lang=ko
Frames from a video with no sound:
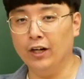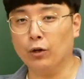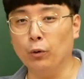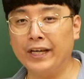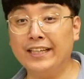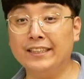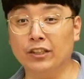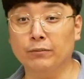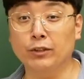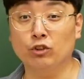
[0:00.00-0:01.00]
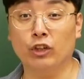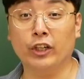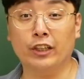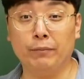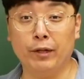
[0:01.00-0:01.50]
그게 이제 여러분들 중학교
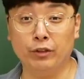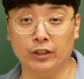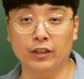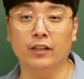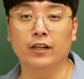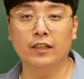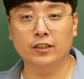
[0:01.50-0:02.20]
때 배우셨던